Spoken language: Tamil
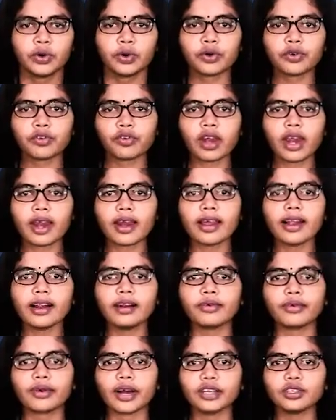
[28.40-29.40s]

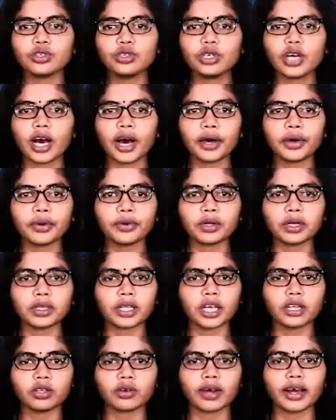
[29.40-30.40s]
உக்ரைனில் ரஷ்யா
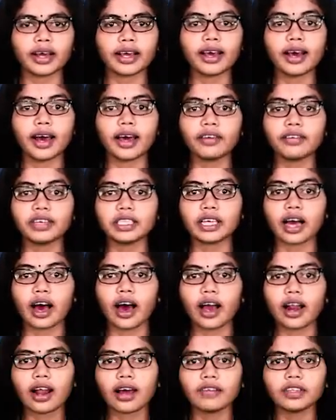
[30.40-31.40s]
யுத்தத்தை தொடங்கி அறுபத்தி
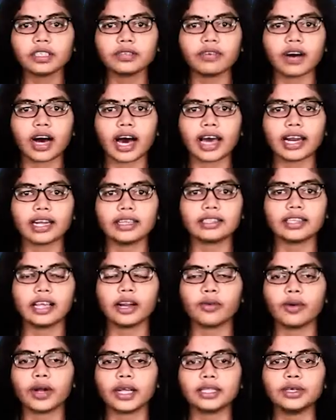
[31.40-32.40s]
ஆறாவது
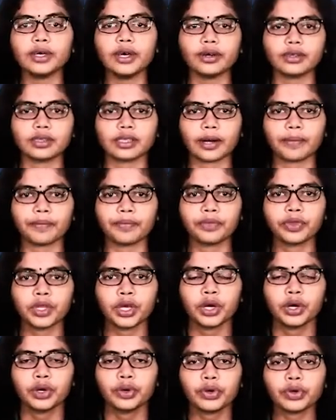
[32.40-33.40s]
வாரத்தில் உள்ளது யுத்தம்
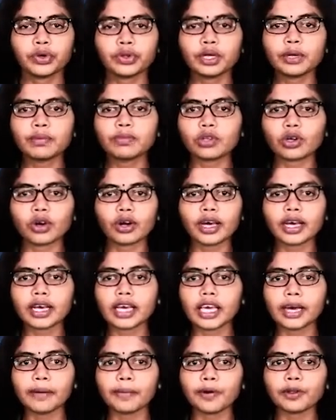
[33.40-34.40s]
யுத்தம்
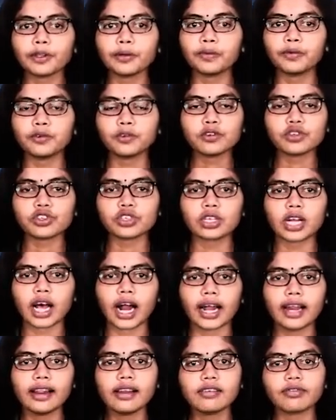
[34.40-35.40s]
தொடங்கிய போது மூன்று
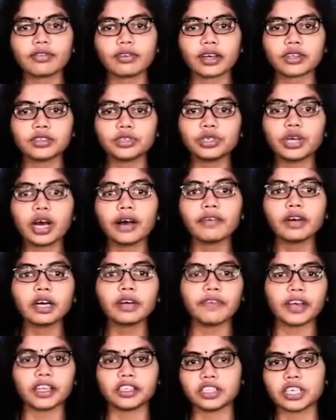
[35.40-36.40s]
நாளில்
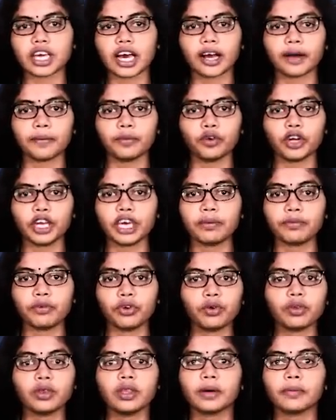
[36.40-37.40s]
ரஷ்யாவுக்கு வெற்றியாக முடியும்
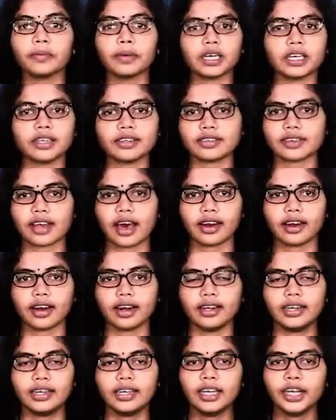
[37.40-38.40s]
யுத்தம்
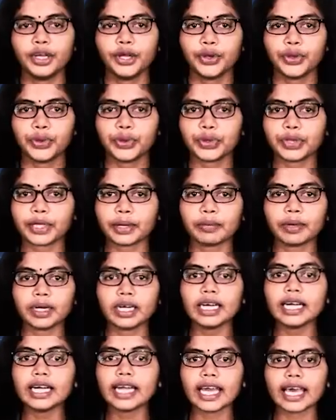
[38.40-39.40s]
என்றார்கள் யுத்தம்
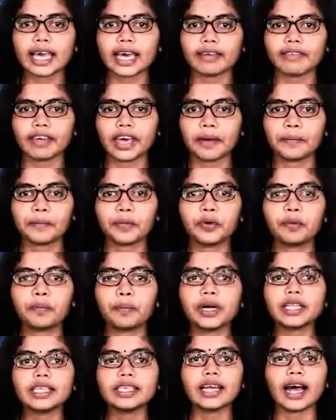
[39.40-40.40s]
நீடிக்கவே
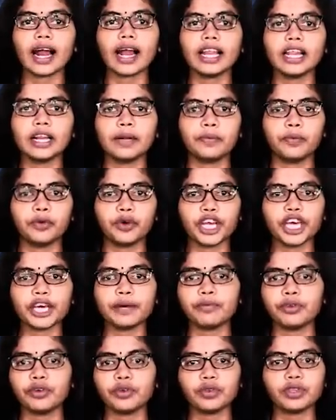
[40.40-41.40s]
முப்பது நாளில்
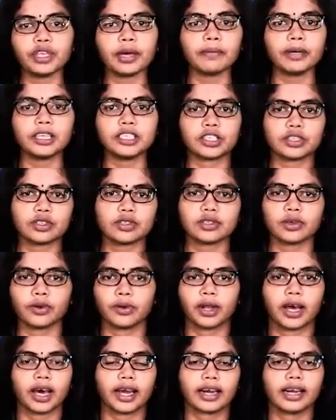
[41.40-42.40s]
முடியும் யுத்தம் என்று
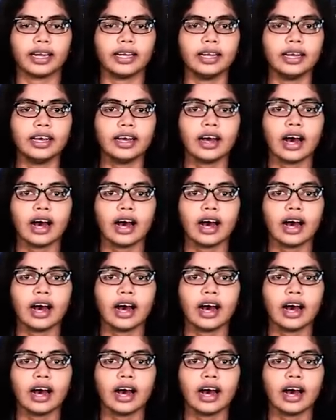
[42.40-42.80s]
சொன்னார்கள்